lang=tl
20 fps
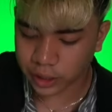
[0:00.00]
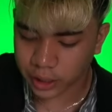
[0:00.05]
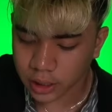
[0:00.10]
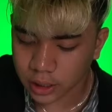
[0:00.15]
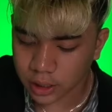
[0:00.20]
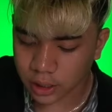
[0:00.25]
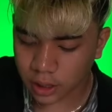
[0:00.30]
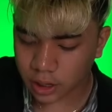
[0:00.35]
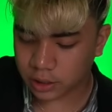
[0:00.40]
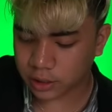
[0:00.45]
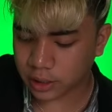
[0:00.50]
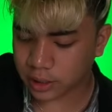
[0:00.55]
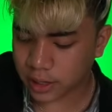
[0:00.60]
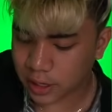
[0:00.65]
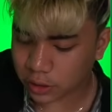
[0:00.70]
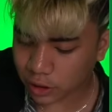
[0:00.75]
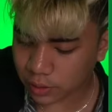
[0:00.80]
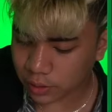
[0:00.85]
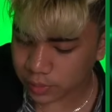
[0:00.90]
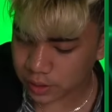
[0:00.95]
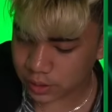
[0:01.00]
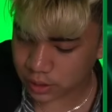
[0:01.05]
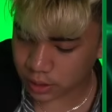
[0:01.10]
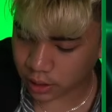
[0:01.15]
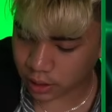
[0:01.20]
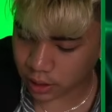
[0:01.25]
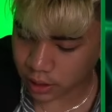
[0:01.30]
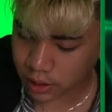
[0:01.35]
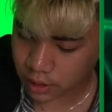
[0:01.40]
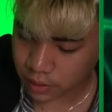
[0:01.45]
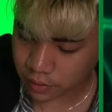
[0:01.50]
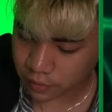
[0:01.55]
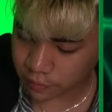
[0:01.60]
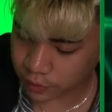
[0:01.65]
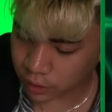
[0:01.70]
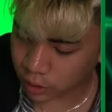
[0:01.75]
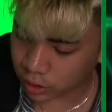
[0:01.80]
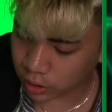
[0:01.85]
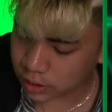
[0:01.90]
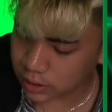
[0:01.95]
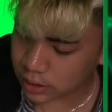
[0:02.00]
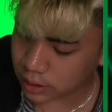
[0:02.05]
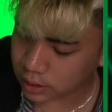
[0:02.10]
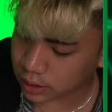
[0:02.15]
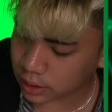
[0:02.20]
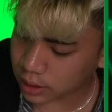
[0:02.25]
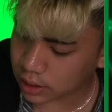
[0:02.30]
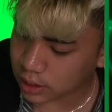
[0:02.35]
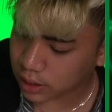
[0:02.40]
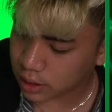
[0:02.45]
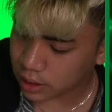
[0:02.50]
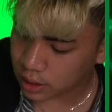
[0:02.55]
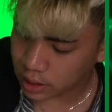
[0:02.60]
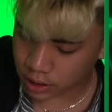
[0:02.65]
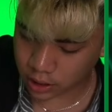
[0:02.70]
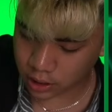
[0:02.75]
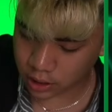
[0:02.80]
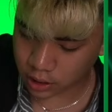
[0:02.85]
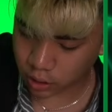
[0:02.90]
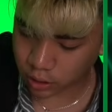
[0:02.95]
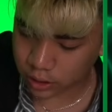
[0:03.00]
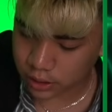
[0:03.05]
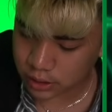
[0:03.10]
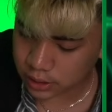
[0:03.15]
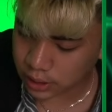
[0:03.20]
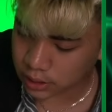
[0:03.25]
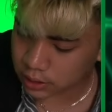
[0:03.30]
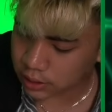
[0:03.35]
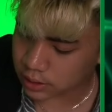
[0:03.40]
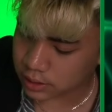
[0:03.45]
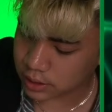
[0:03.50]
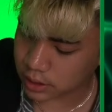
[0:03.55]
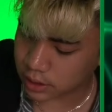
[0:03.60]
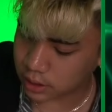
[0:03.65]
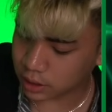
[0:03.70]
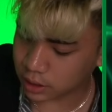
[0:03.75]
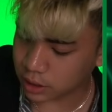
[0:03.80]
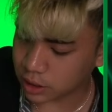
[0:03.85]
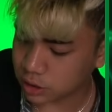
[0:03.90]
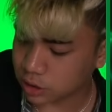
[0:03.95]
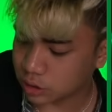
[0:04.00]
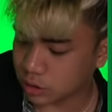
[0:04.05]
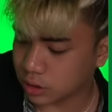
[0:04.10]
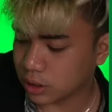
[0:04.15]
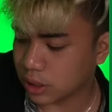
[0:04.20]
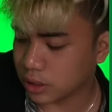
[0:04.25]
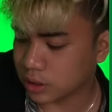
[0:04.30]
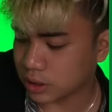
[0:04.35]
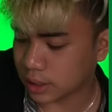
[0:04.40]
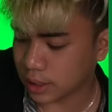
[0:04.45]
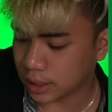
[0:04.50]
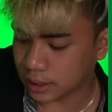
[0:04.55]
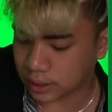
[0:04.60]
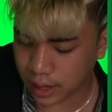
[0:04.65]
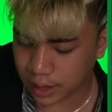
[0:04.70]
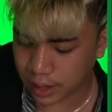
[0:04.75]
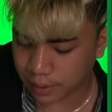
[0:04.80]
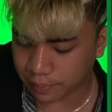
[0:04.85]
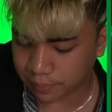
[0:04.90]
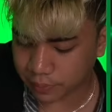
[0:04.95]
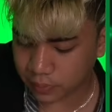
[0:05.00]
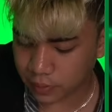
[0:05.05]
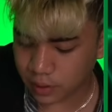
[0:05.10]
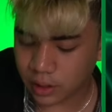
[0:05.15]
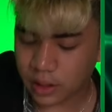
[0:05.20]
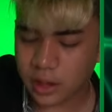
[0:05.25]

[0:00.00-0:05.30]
here, the key terms are velocity, uh, constant acceleration, at saka time.